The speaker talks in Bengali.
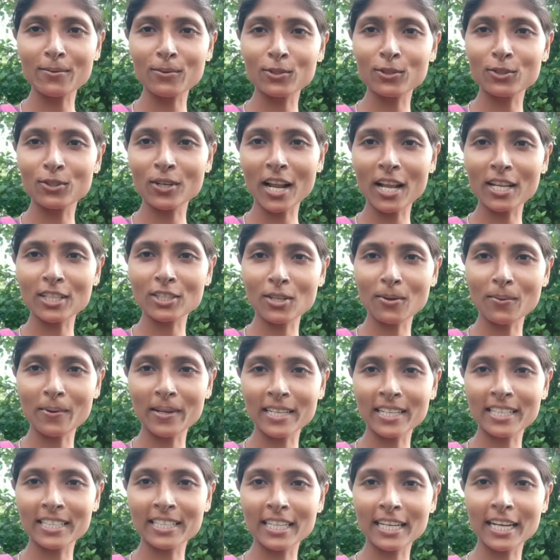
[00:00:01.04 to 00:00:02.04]
নমস্কার
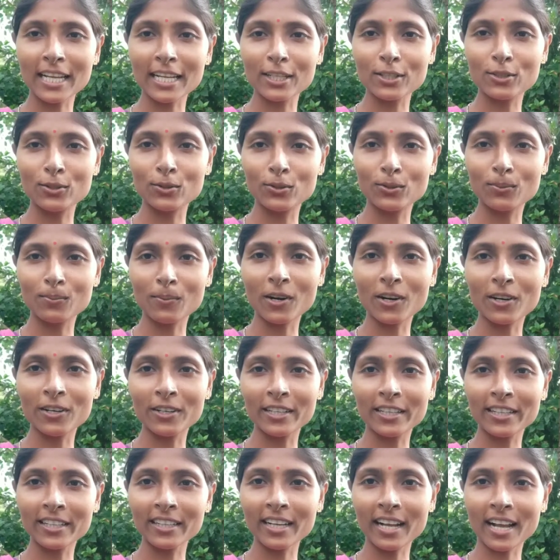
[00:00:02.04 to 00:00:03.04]
বন্ধুরা সবাইকে
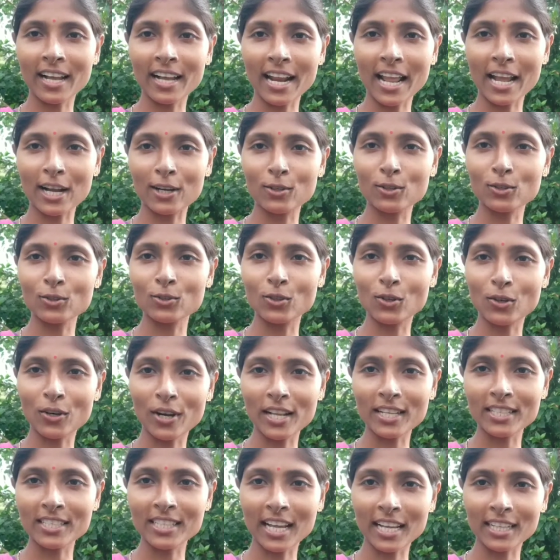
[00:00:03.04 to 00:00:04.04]
জানাই গুড
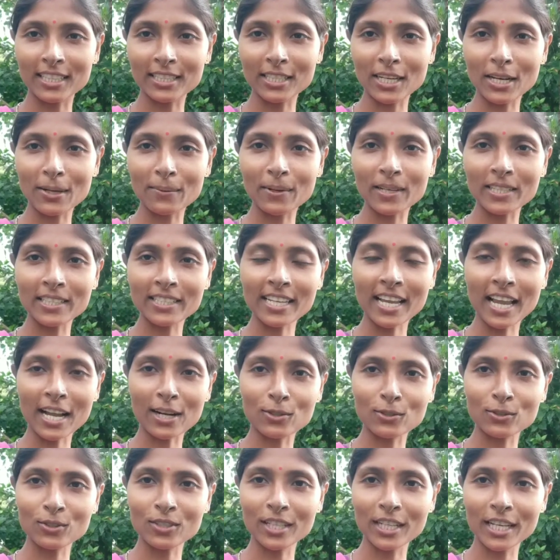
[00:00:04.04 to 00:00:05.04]
মর্নিং আর
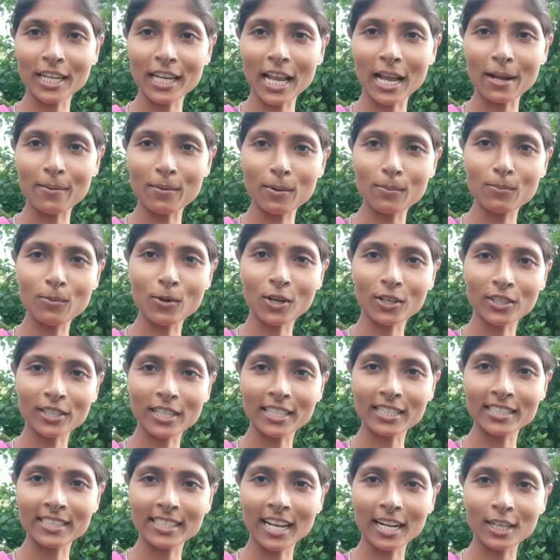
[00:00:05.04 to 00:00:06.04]
এখন সকাল সাতটা
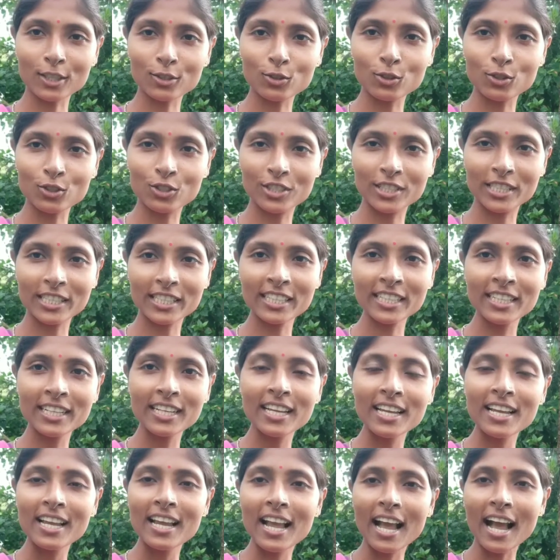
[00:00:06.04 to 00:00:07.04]
বাজে আর এখন থেকেই
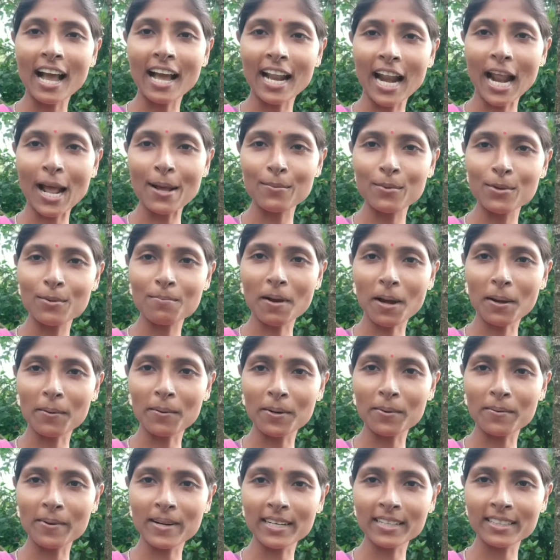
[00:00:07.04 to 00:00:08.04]
আমার ব্লগটা
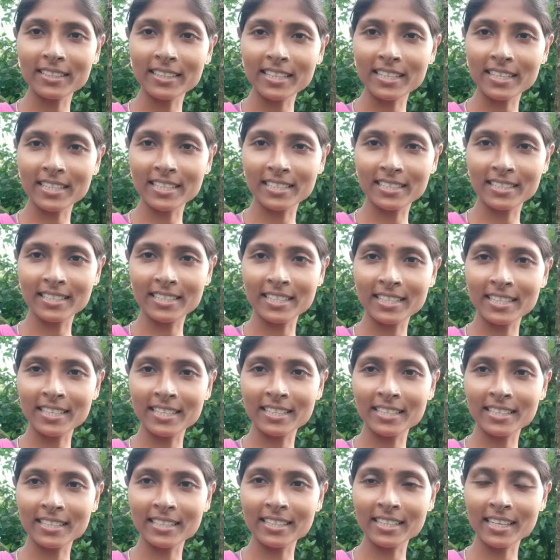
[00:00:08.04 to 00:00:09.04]
স্টার্ট করছি
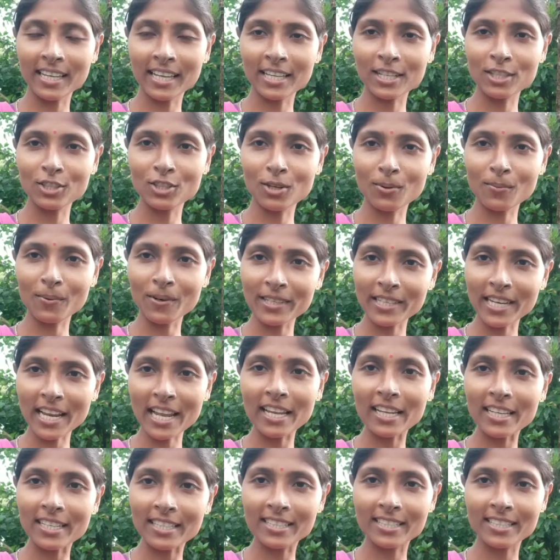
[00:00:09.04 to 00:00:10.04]
আমি আমার বাবার
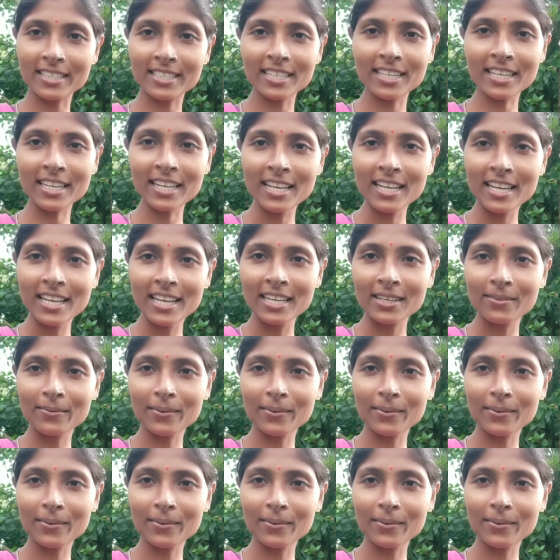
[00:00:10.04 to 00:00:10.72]
বাড়িতে এসেছি